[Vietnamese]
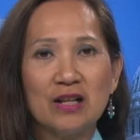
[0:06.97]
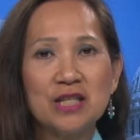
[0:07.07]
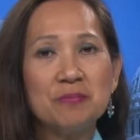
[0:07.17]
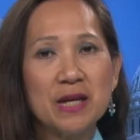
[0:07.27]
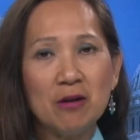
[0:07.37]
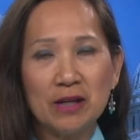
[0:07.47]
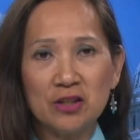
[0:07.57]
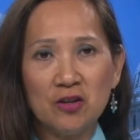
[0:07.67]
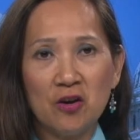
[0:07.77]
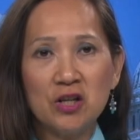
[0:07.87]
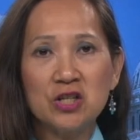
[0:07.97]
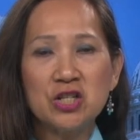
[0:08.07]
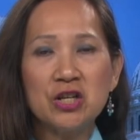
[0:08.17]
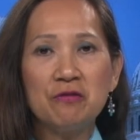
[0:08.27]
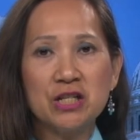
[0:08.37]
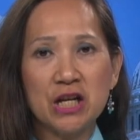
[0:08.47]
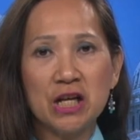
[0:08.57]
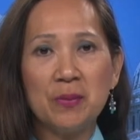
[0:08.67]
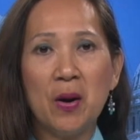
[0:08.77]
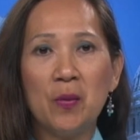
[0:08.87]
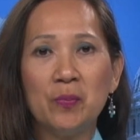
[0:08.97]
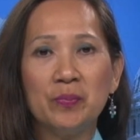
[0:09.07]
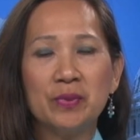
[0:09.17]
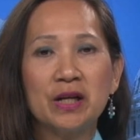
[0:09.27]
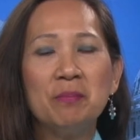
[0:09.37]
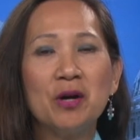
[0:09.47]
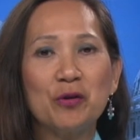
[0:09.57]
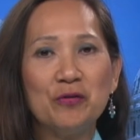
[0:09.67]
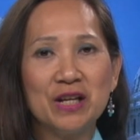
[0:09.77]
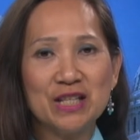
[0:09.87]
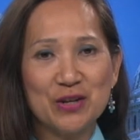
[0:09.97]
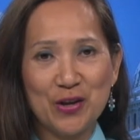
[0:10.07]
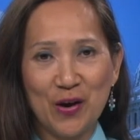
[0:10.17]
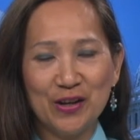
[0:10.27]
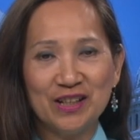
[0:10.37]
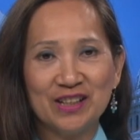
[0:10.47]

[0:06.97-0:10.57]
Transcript: Tiếp theo là tiếng nói cử tri với Jackie Bong. Kính mời quý vị theo dõi.